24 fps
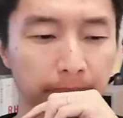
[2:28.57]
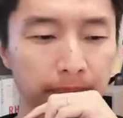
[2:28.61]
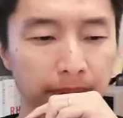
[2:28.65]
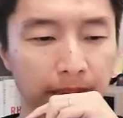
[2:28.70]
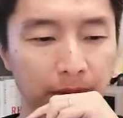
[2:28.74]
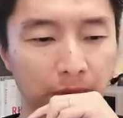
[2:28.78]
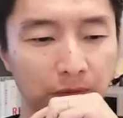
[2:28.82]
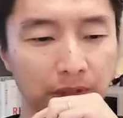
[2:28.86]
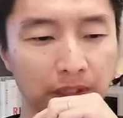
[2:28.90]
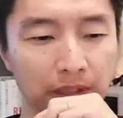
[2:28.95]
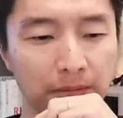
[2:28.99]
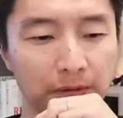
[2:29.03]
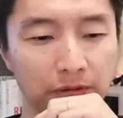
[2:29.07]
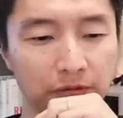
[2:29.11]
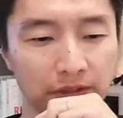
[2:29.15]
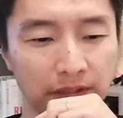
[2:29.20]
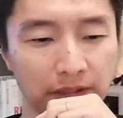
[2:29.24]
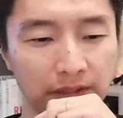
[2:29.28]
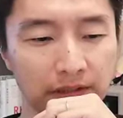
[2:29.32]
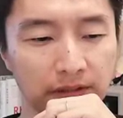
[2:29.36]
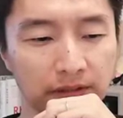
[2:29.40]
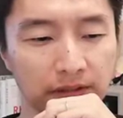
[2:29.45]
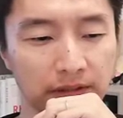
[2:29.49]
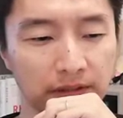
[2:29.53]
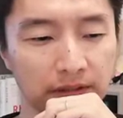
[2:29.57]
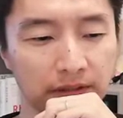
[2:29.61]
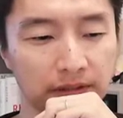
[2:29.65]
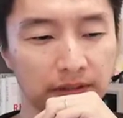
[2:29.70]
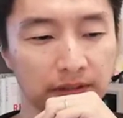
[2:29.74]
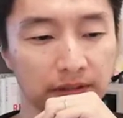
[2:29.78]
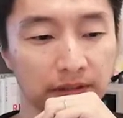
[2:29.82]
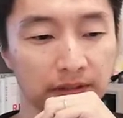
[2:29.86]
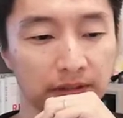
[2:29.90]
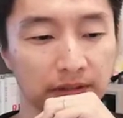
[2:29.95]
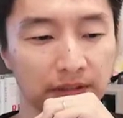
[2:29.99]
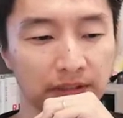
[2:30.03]
で、これレベル2。
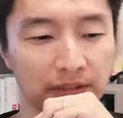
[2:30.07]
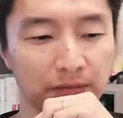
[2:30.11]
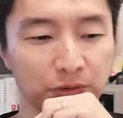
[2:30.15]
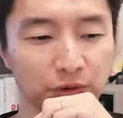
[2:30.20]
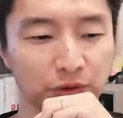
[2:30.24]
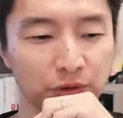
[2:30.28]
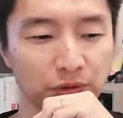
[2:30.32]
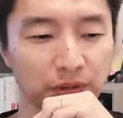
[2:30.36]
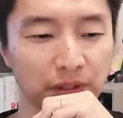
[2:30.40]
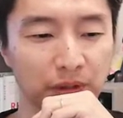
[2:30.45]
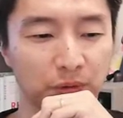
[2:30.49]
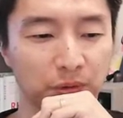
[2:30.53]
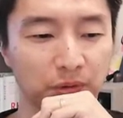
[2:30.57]
でもちろんね、